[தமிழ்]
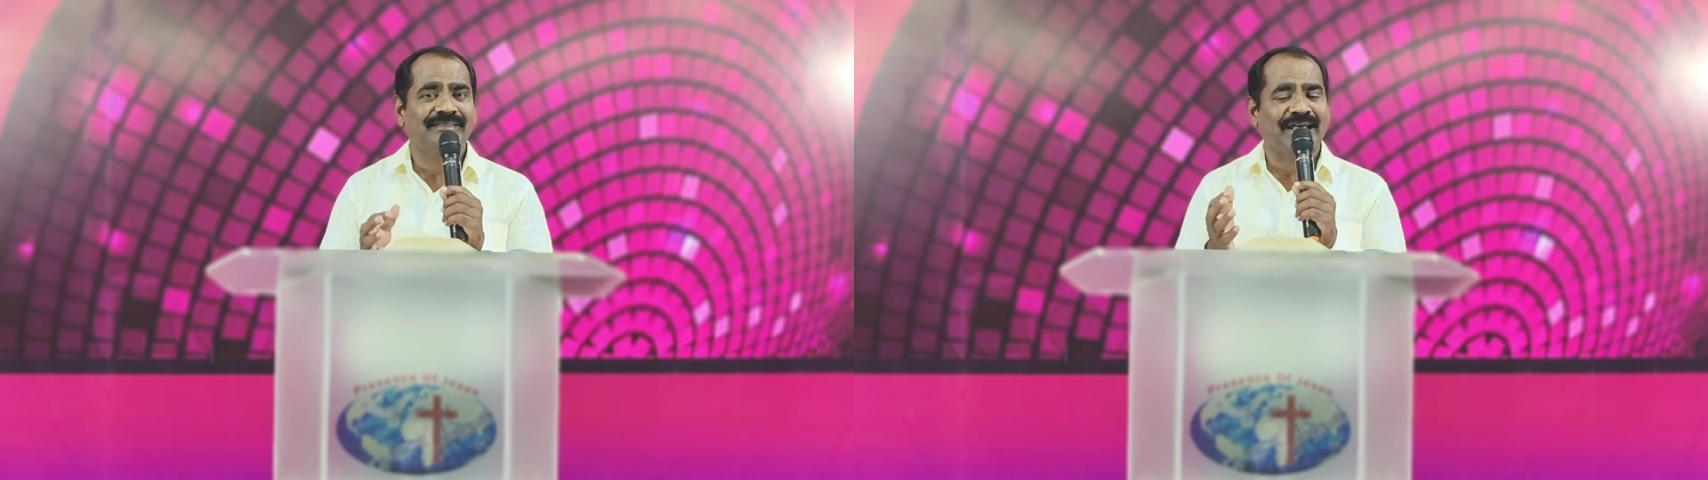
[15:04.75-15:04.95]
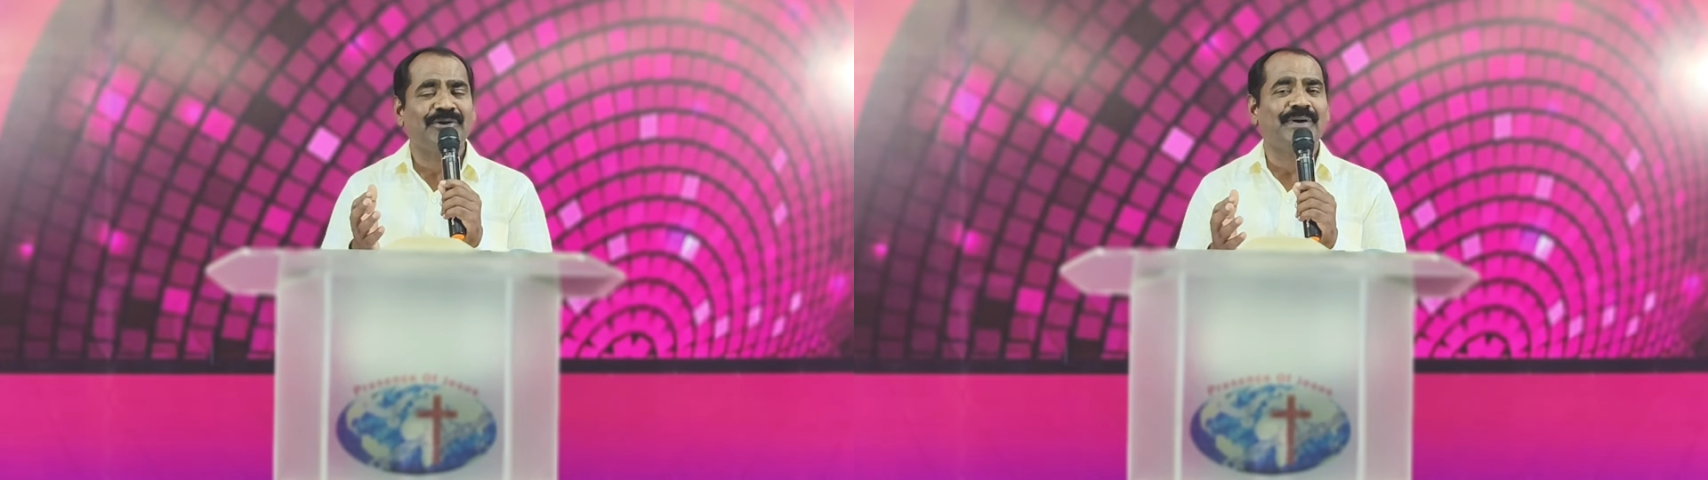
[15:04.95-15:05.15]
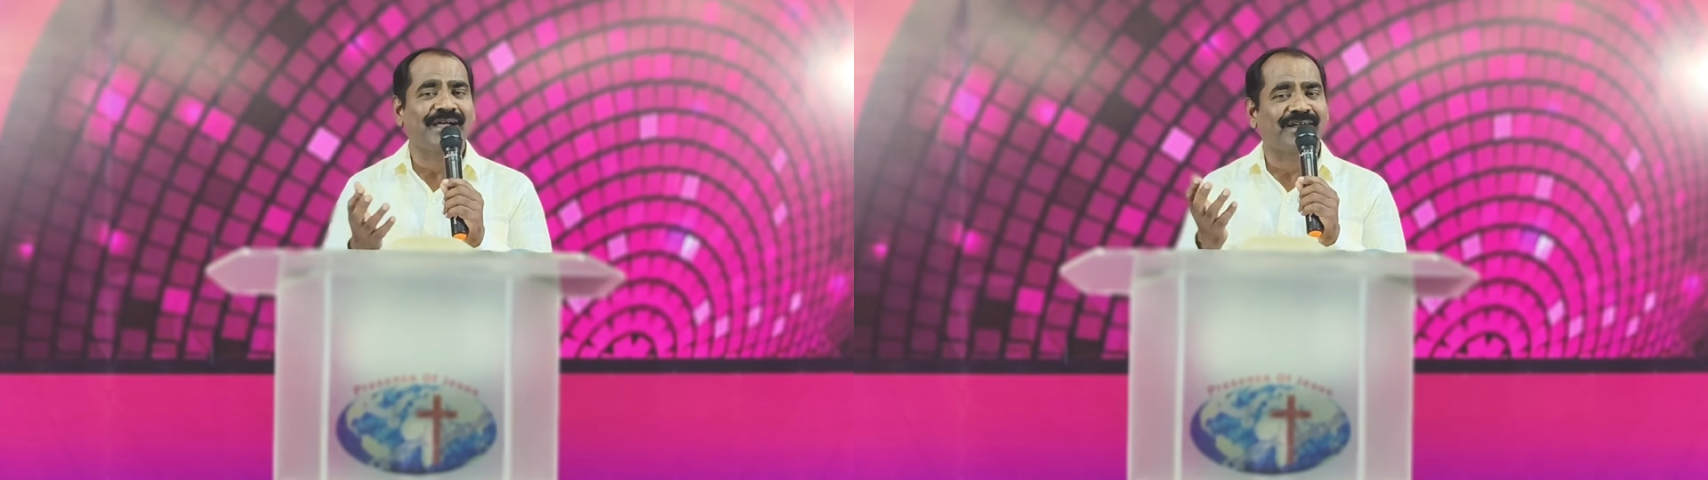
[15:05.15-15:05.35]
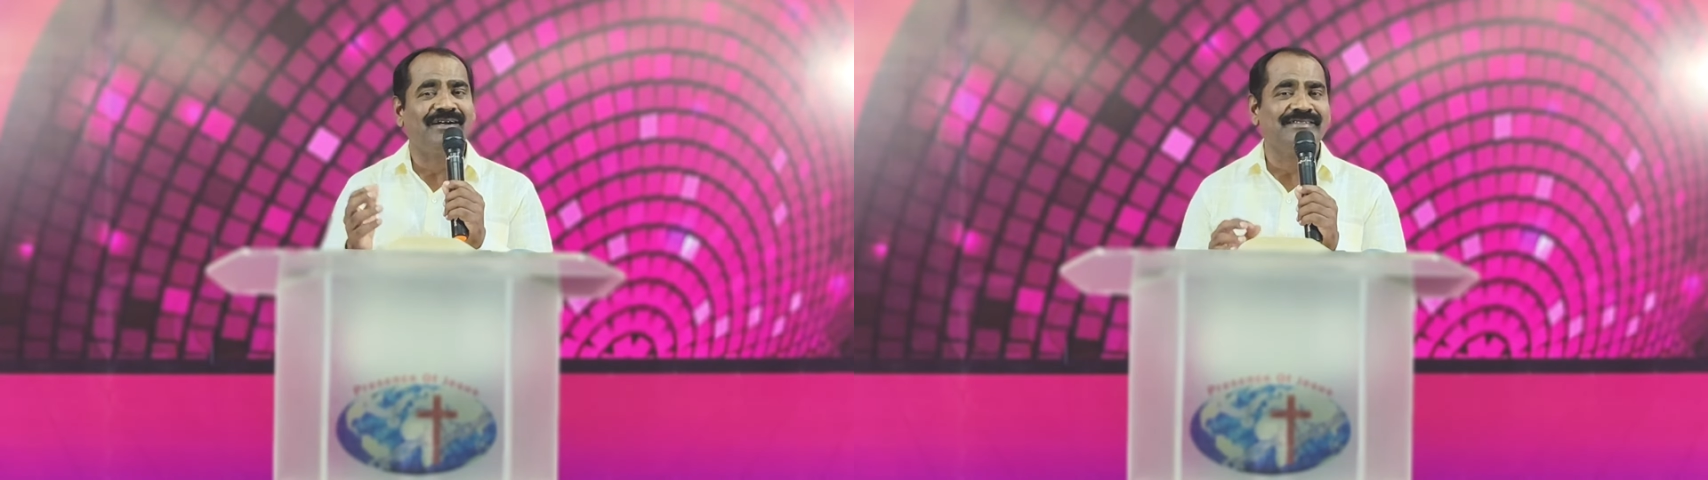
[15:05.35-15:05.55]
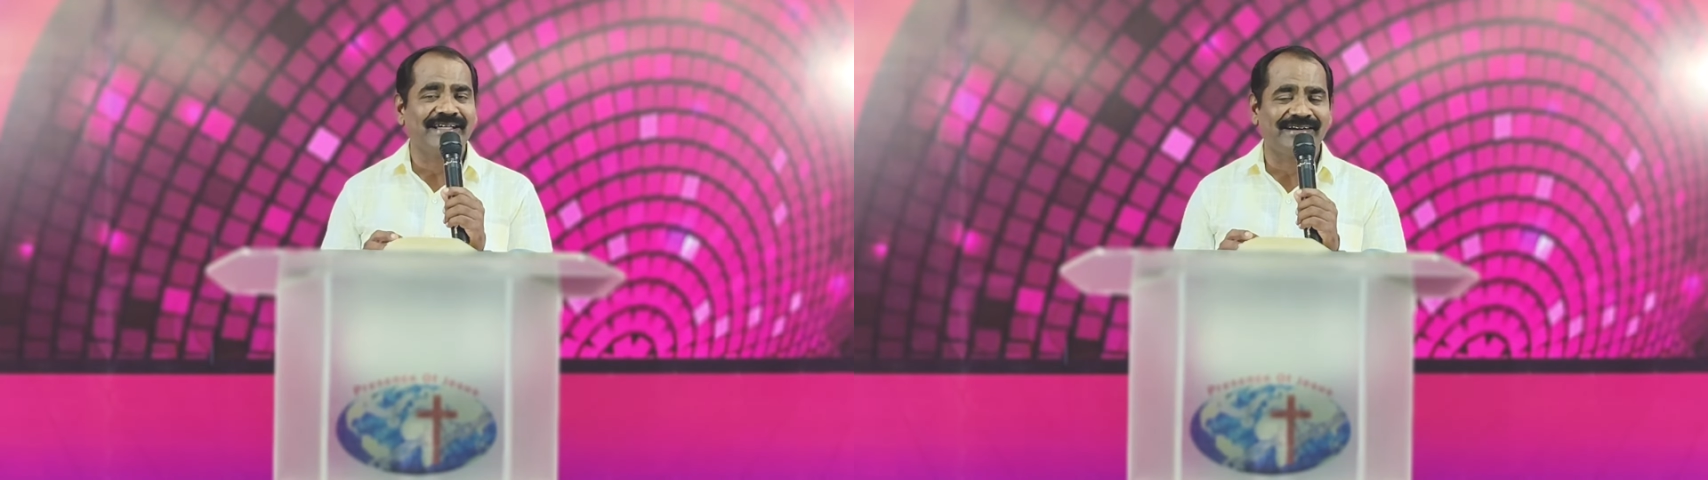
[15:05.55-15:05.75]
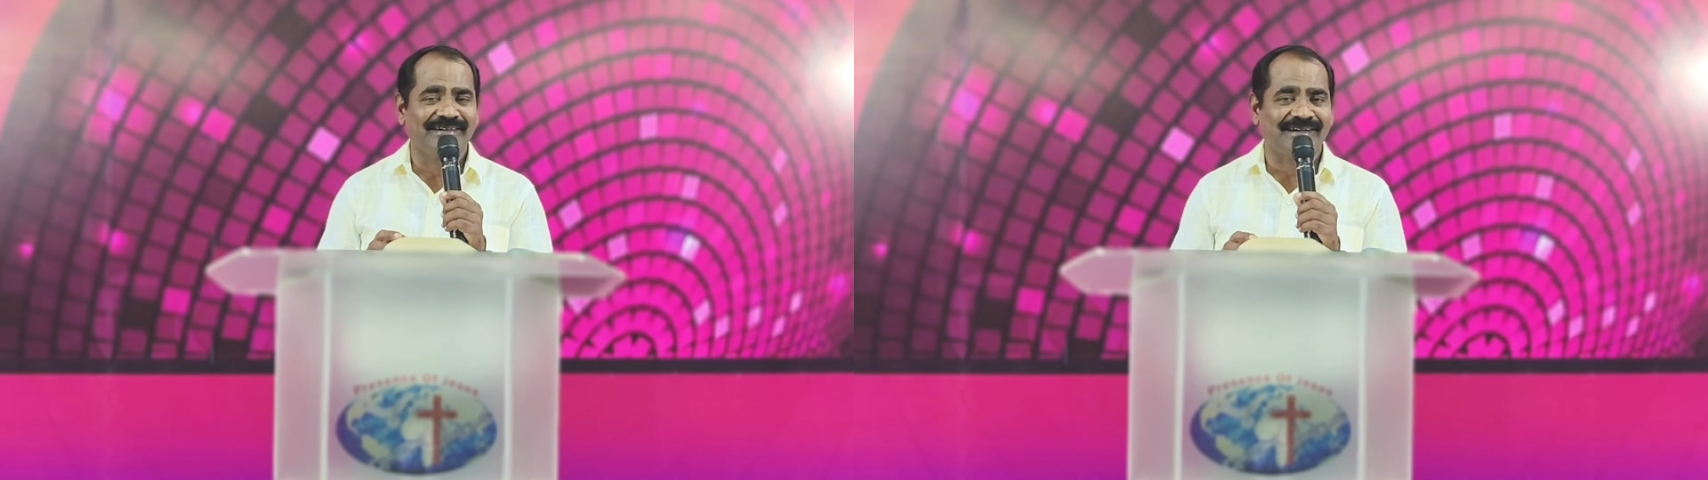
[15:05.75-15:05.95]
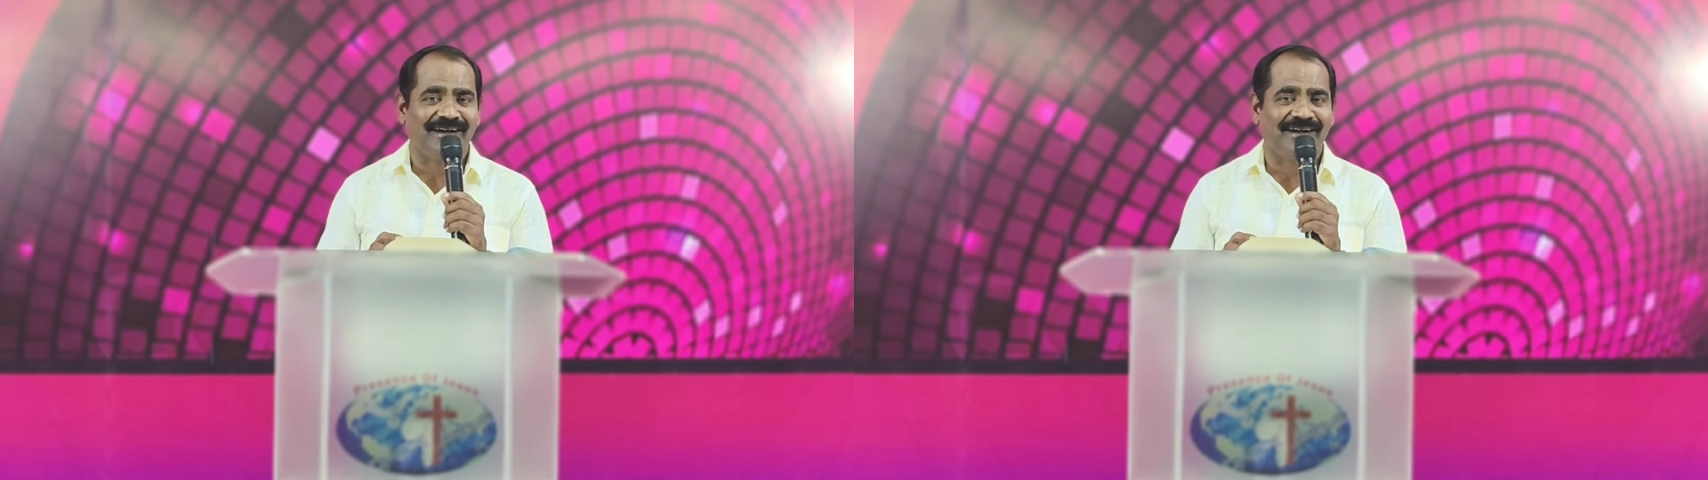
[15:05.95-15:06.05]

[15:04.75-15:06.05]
தன்னுடைய கழுதைகள்